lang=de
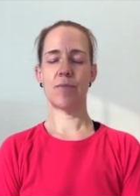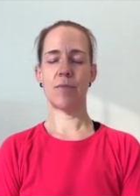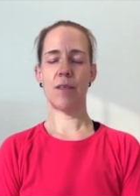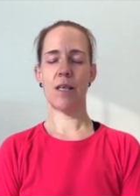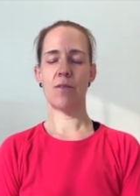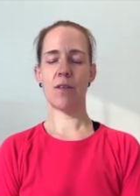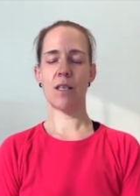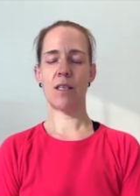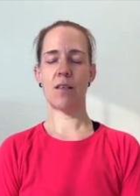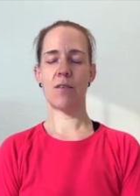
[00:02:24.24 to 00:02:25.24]
Und einfach
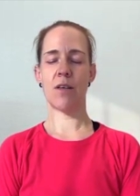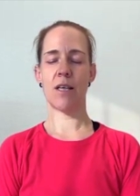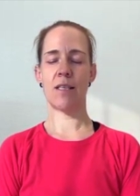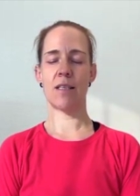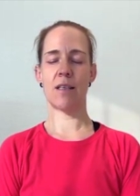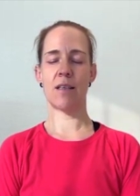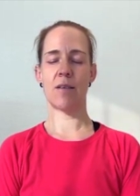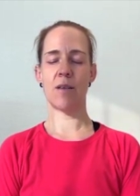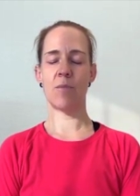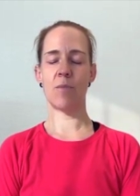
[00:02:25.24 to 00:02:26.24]
hier
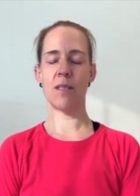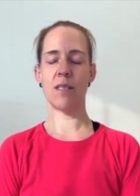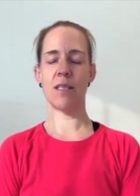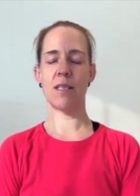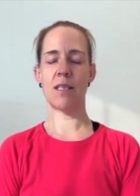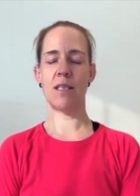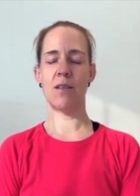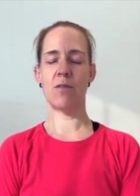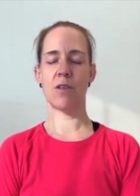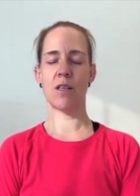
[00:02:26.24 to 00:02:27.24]
weiter ein bisschen
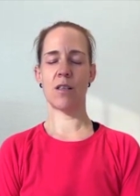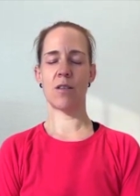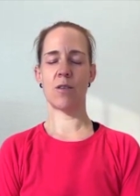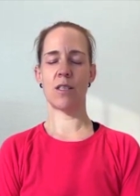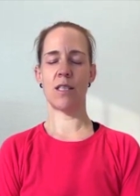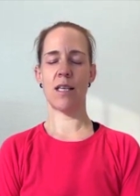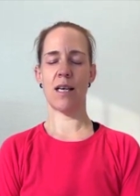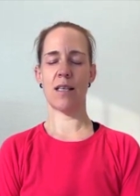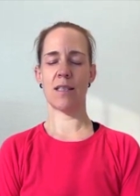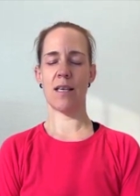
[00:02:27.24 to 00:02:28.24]
tiefer durch die
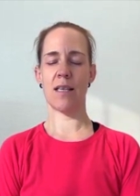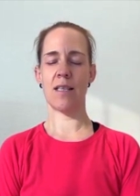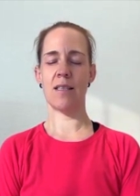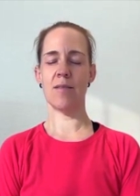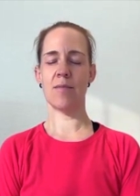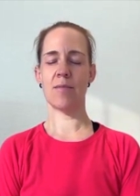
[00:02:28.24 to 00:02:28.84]
Nase ein.